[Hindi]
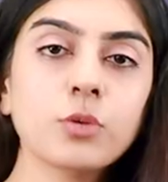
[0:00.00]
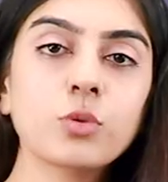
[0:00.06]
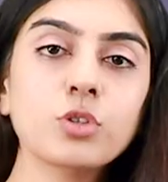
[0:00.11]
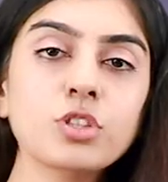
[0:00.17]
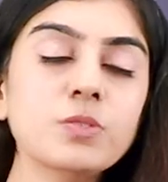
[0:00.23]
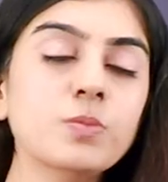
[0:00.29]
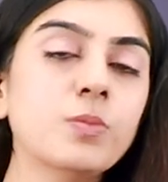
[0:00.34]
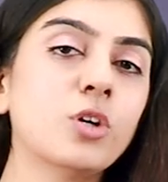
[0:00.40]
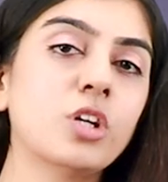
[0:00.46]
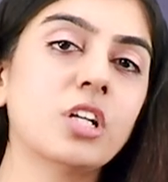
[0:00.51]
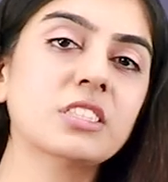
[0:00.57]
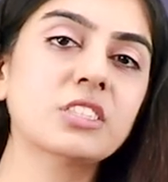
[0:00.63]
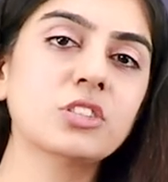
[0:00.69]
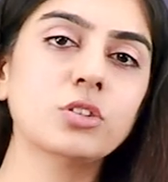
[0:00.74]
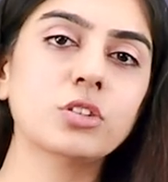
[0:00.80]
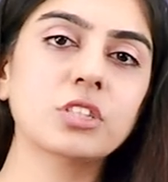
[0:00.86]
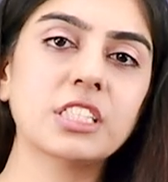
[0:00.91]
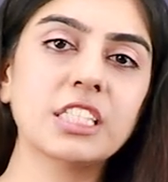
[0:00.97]
कुछ
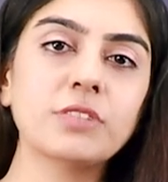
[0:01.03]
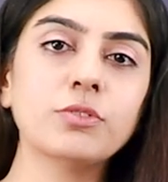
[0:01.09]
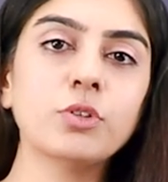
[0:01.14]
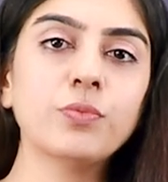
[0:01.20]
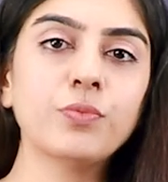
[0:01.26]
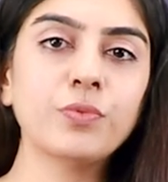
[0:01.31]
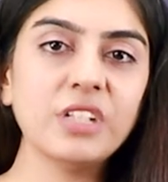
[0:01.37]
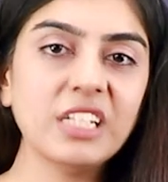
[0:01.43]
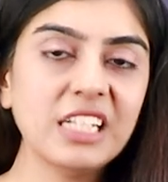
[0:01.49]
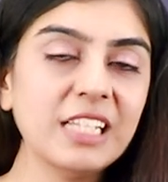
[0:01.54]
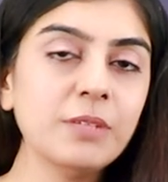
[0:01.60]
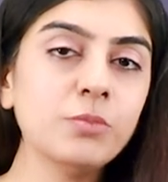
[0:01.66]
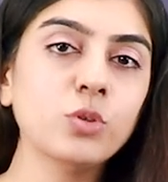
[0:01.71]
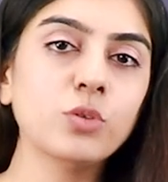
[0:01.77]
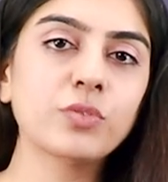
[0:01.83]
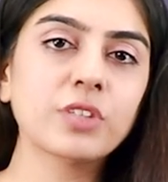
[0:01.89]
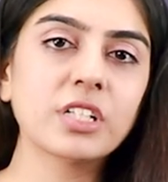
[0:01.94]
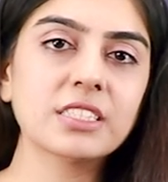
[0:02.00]
मोलस्क जो होते हैं वो फ्रीली
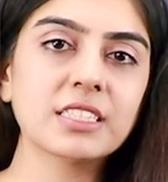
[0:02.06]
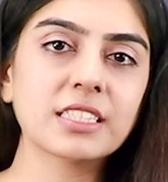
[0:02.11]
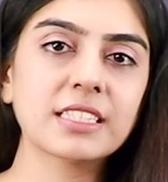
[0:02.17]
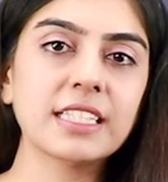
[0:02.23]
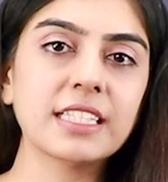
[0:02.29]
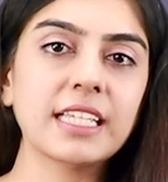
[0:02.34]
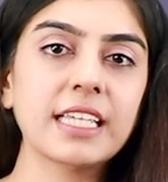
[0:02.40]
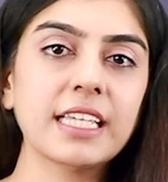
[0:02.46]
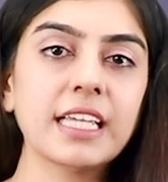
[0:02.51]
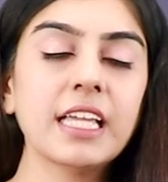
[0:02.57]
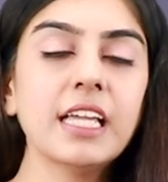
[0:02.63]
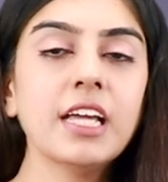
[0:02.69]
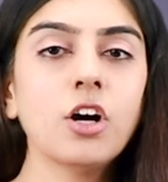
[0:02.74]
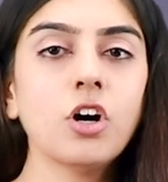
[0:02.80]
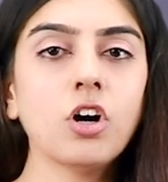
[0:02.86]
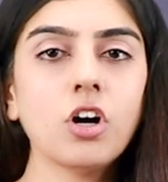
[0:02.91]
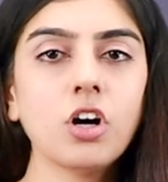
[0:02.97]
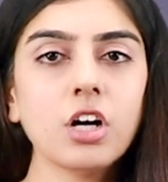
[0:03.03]
मूव कर सकते हैं
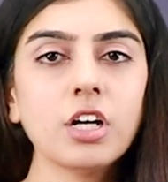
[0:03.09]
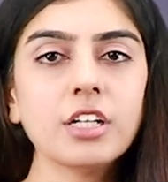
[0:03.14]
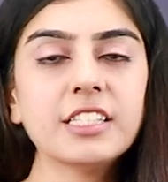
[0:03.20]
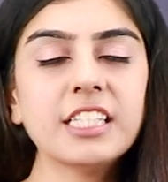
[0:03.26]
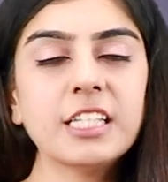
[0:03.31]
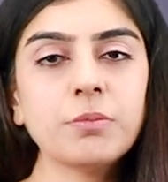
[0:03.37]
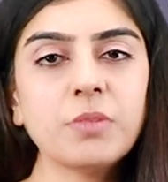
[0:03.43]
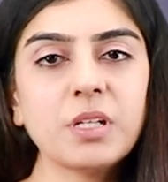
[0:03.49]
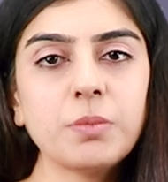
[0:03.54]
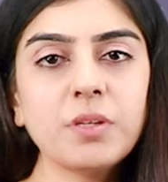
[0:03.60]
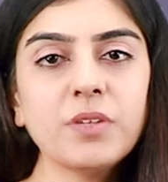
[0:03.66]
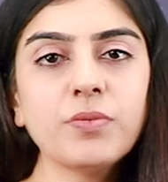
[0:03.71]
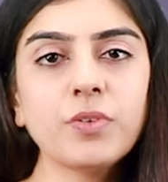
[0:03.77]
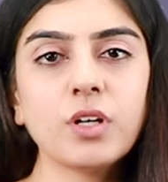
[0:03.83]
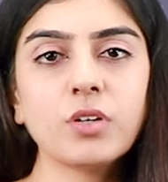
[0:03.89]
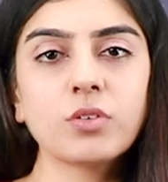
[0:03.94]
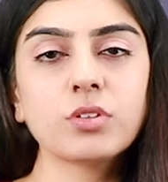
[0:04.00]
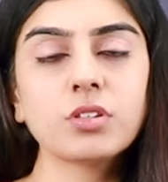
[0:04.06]
और दे मे बी
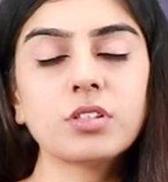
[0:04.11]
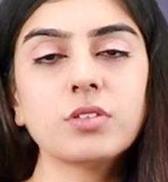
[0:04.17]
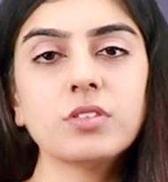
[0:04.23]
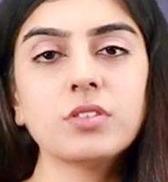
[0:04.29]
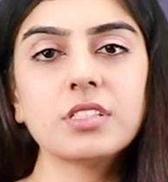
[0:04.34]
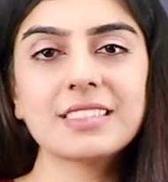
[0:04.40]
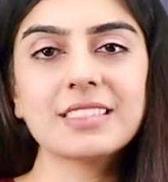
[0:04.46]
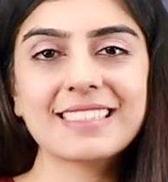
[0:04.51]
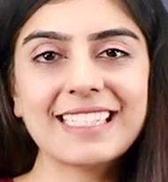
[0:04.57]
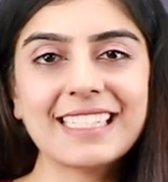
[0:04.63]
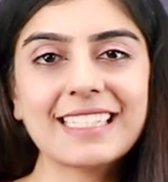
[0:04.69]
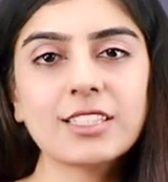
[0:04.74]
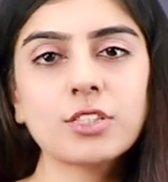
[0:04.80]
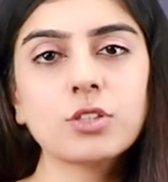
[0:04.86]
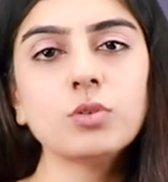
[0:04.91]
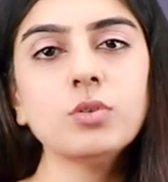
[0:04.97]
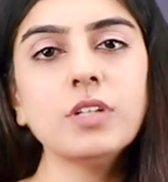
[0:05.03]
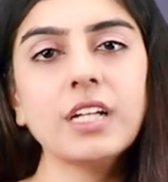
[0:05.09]
फाउंड स्टिक
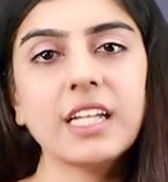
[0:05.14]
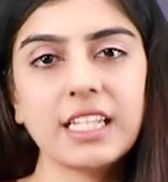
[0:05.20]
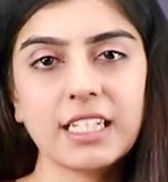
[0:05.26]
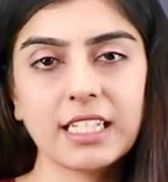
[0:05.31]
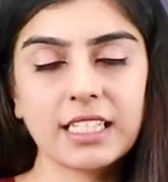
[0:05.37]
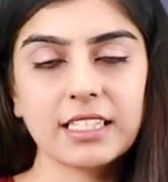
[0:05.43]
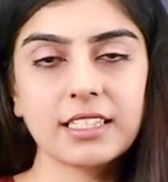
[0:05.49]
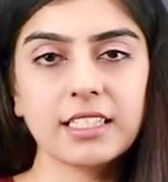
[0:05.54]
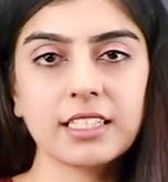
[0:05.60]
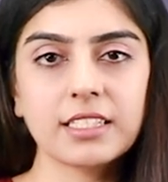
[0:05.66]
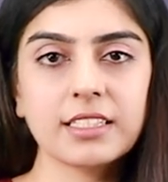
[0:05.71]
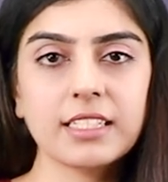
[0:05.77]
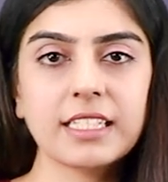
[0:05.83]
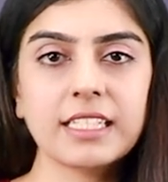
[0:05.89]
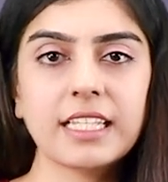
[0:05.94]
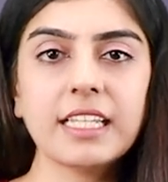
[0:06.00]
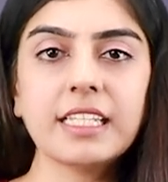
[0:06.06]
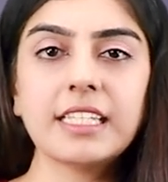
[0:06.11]
टू एनीथिंग
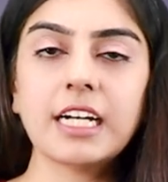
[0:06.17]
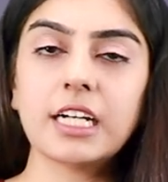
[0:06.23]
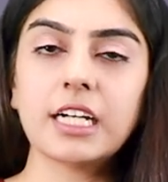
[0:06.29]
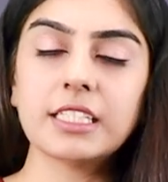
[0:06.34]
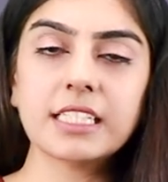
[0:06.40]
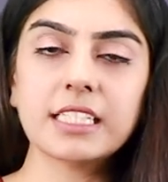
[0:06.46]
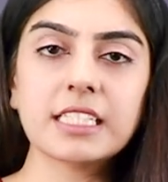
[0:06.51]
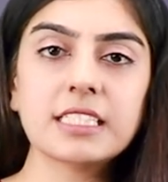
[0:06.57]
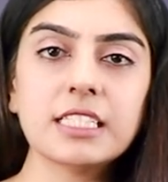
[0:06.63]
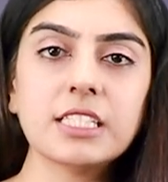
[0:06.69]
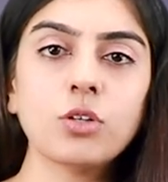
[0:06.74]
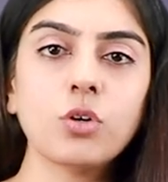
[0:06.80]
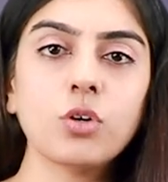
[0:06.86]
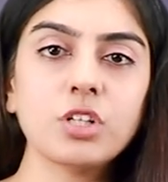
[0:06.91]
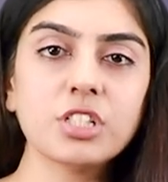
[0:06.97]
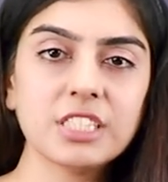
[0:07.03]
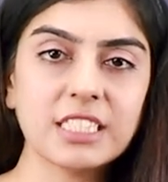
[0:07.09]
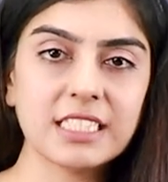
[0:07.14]
ठीक है या ये किसी
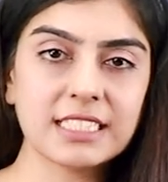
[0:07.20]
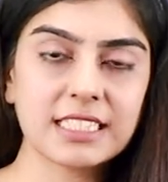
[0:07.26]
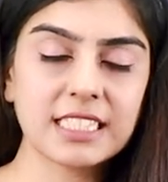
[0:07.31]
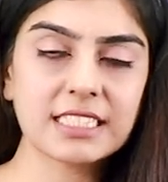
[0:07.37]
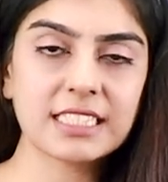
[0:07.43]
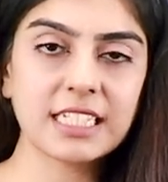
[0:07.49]
और चीज़ के